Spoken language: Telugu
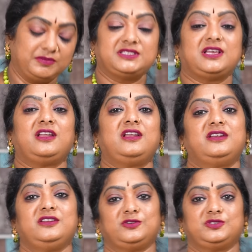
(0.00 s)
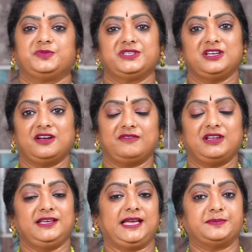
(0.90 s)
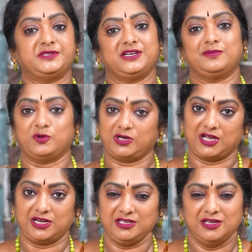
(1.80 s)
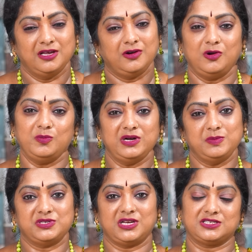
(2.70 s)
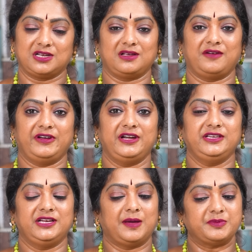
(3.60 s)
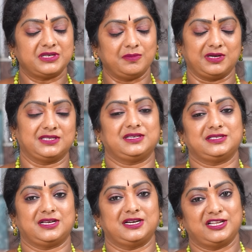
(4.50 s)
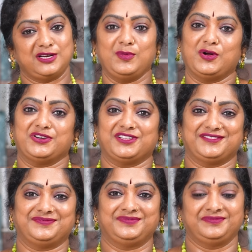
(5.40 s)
మసాలాలన్నీ కొంచెం సింక్ అవ్వాలి క్యాప్సికమ్ ఉడకాలి రెండు మూడు నిమిషాలు చాలు ఆ వేడికి క్యాప్సికమ్ కసకస అంటేనే బాగుంటుంది